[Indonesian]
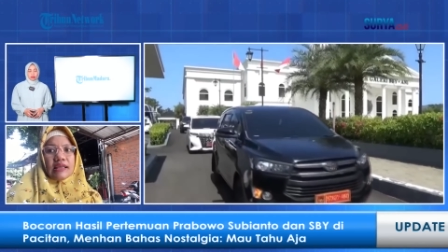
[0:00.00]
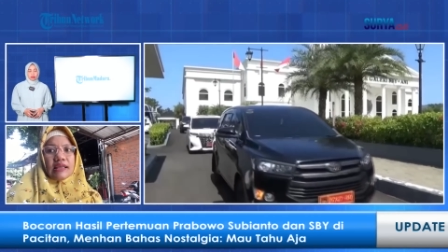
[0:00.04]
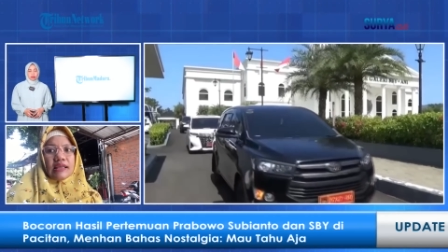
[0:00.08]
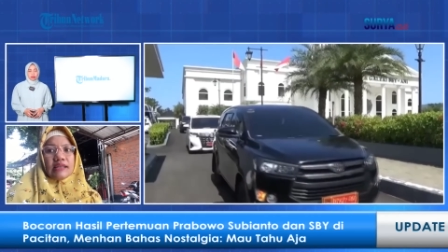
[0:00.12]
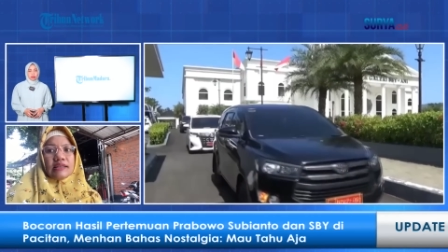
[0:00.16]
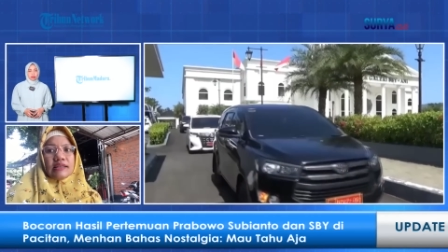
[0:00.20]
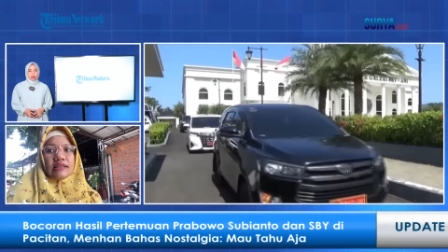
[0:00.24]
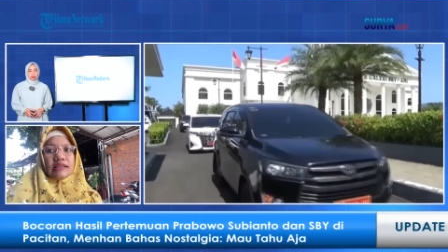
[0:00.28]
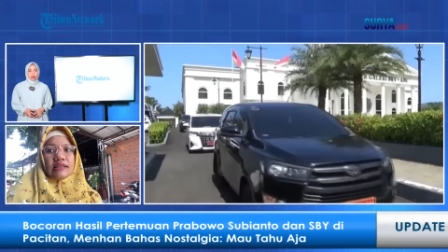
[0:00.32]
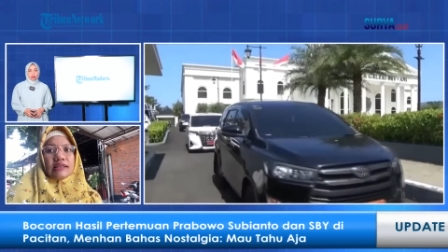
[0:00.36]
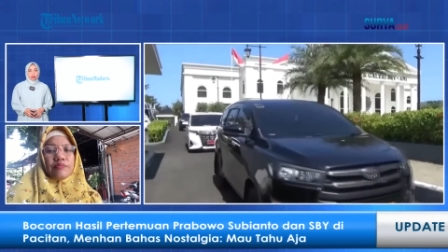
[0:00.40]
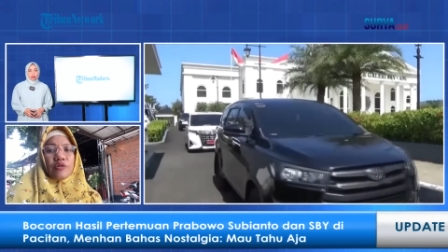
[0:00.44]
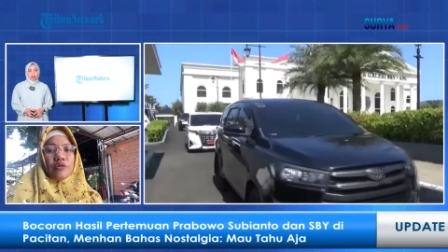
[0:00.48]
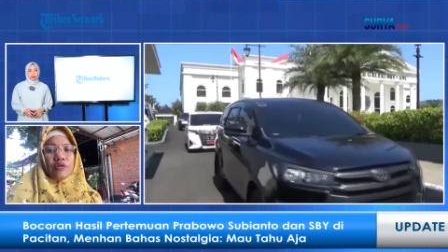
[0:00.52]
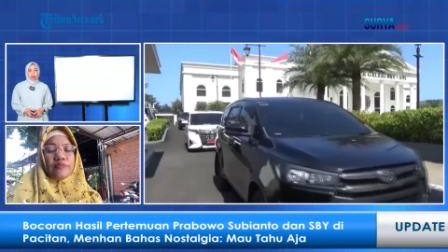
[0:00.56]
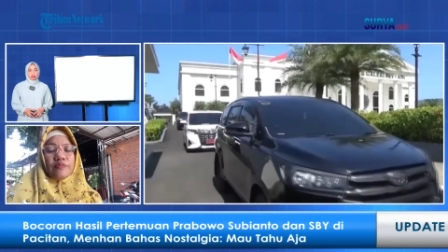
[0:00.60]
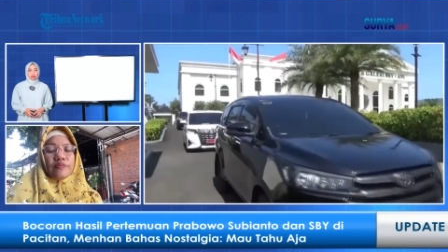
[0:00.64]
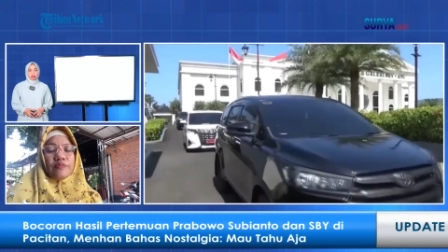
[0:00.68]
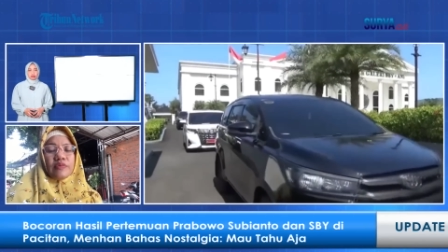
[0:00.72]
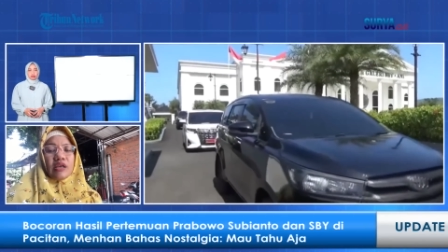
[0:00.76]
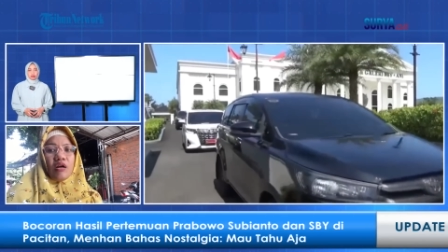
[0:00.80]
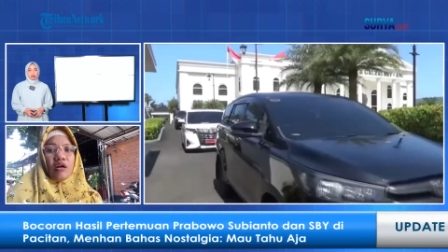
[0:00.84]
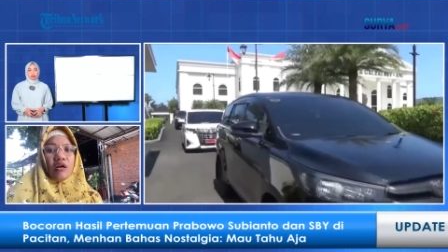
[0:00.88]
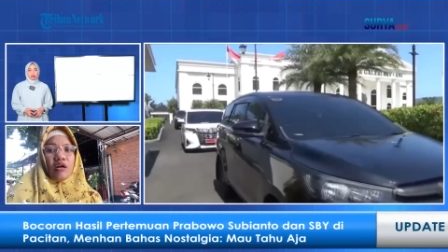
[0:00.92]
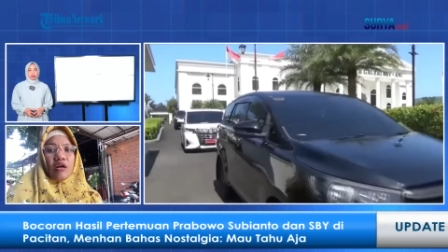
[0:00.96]
sebelum
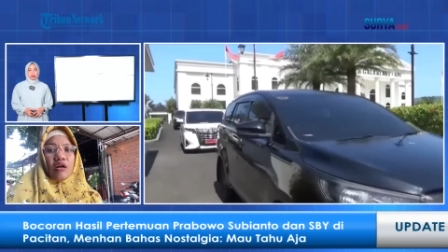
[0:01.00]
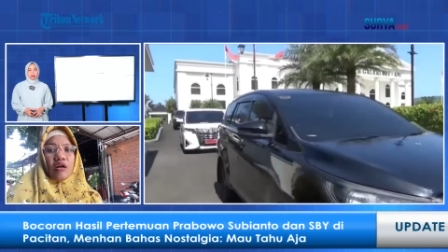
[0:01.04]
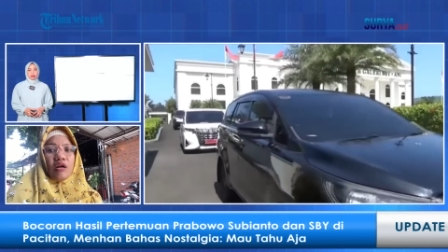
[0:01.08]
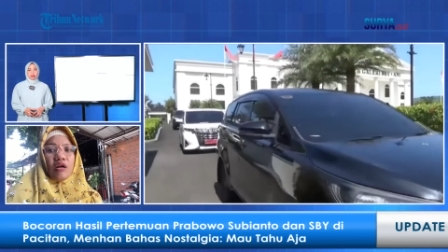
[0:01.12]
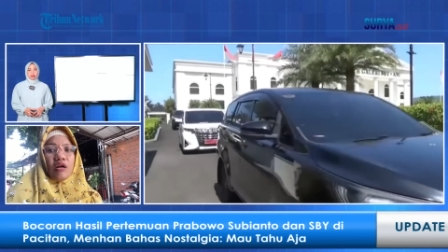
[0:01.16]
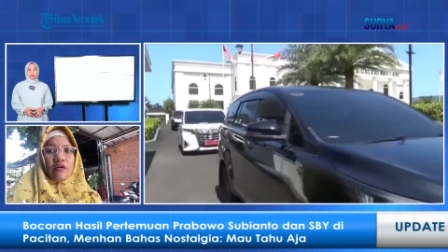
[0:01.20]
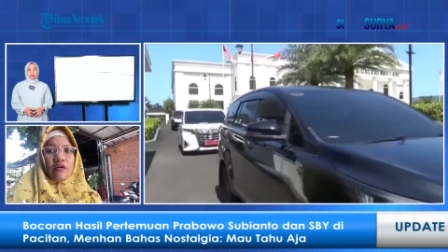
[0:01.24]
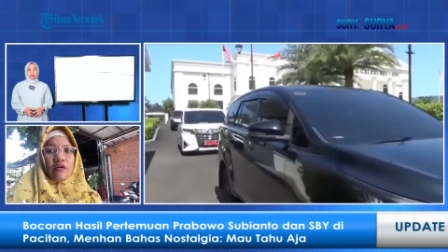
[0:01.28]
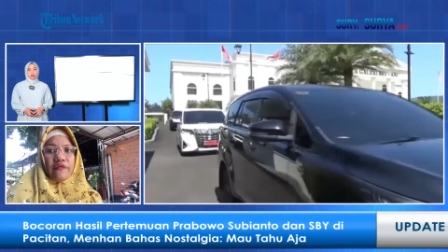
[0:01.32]
take off,